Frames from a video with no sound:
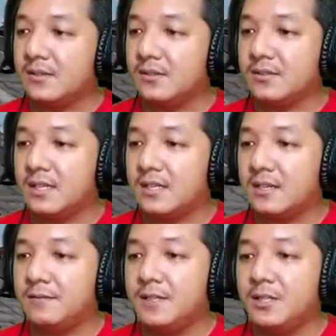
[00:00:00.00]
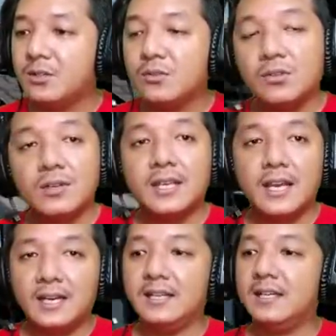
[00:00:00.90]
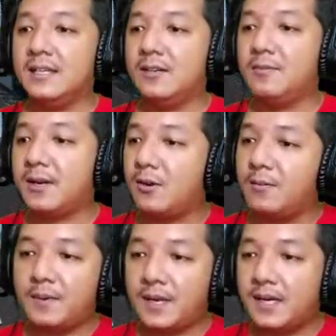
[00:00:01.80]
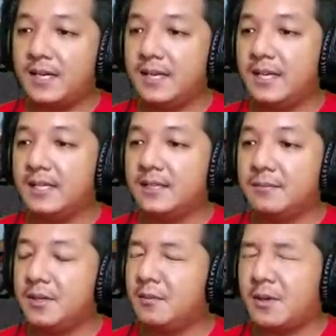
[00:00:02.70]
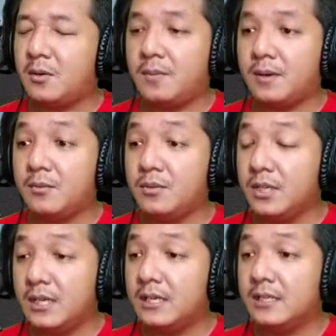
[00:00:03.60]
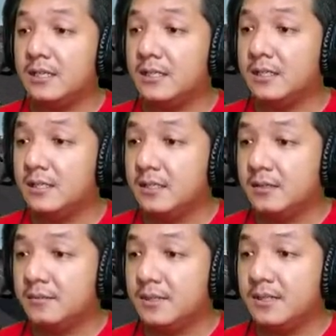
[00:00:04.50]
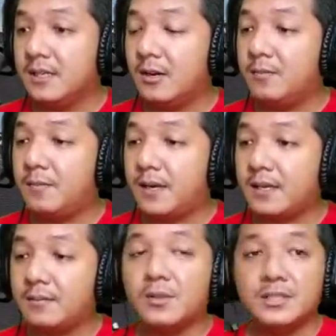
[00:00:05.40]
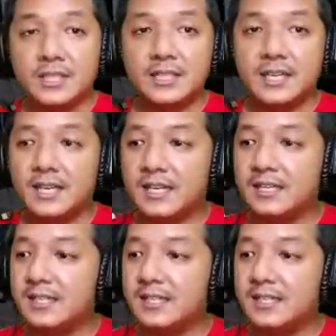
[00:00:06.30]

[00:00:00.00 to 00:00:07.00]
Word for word: Terus ada video tutorial ya, oprek-oprek lah ya, daripada oprek-oprek kuyang. Nanti naoprek ya bosen ya.